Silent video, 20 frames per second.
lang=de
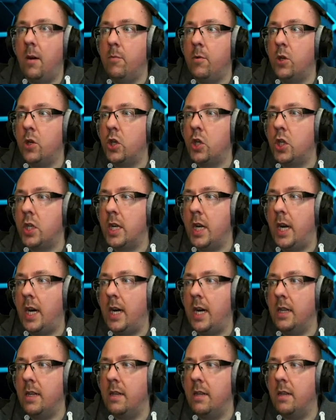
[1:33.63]

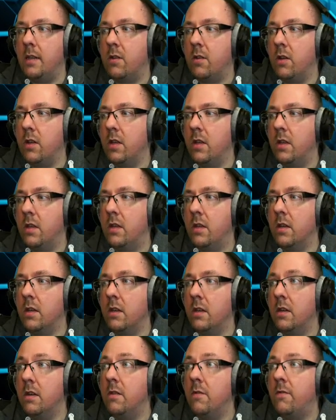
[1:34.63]
Start. Sonst
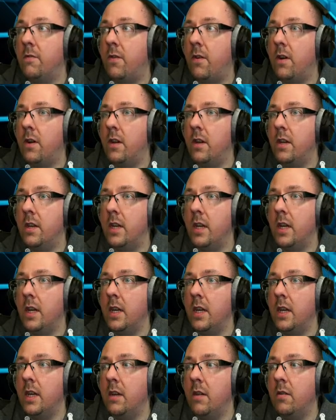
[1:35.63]
äh, von
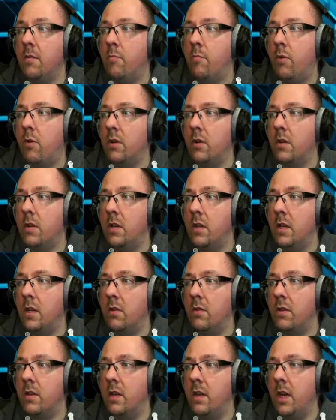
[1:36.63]
den Punkten, die ich
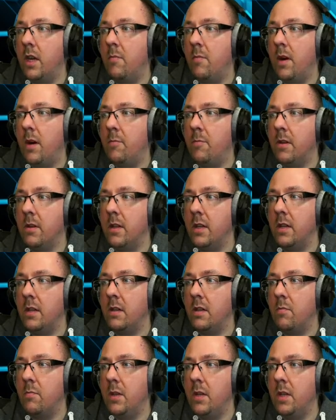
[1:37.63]
ausgegeben habe, ihr seht,
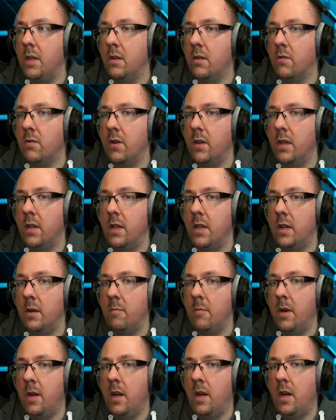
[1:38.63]
ich bin hier so in
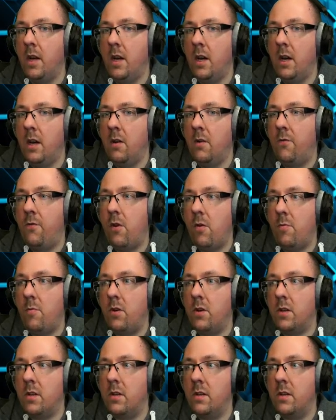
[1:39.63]
dem
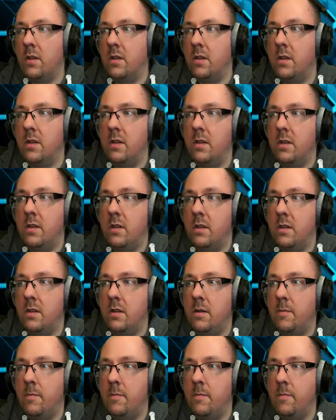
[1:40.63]

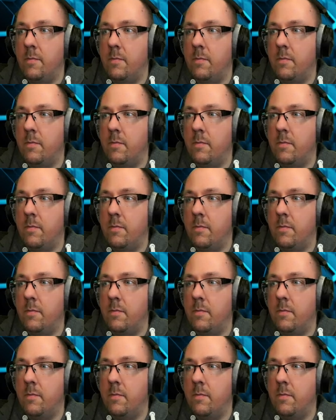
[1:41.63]
Vorbote-Segment